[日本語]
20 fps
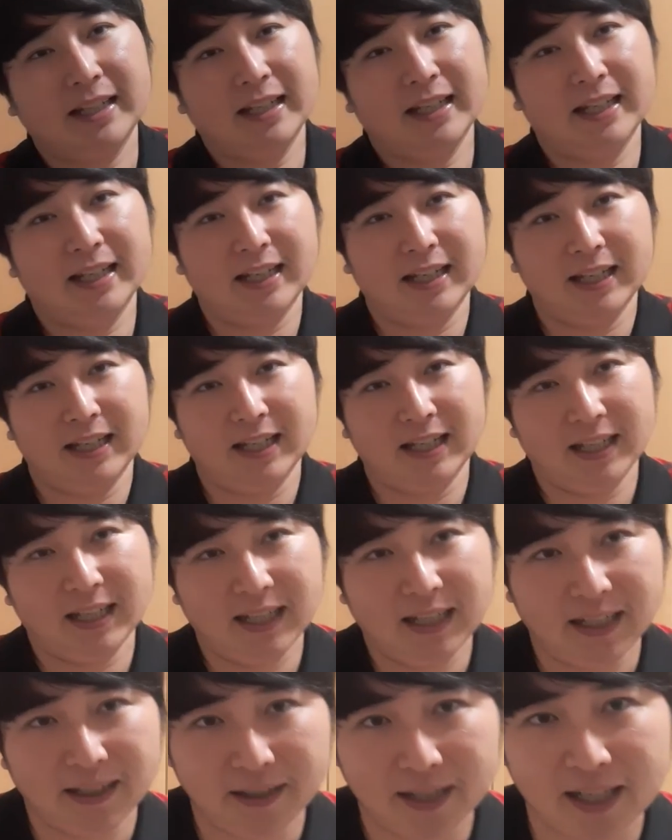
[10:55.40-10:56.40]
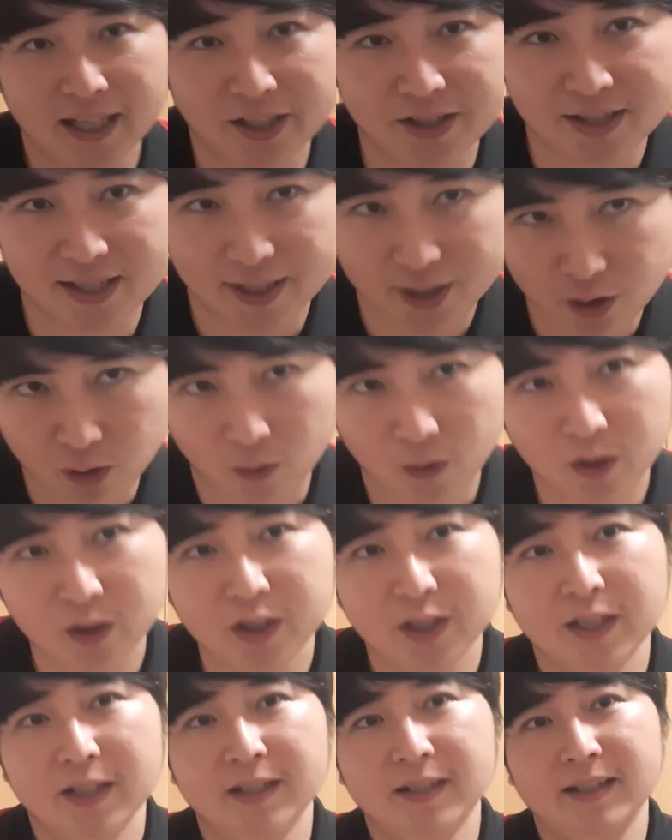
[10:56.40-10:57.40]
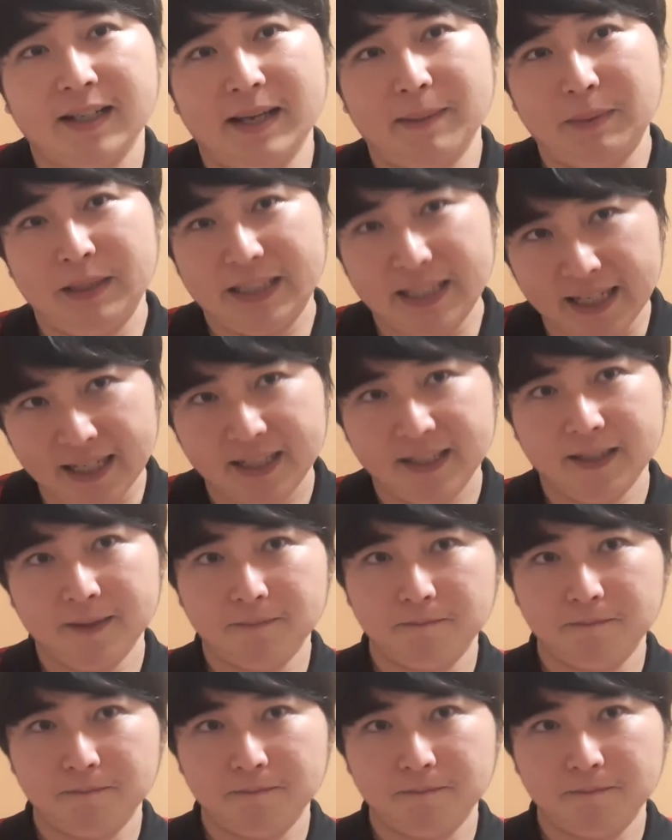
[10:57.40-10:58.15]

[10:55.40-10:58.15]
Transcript: えー、明るい材料を見て、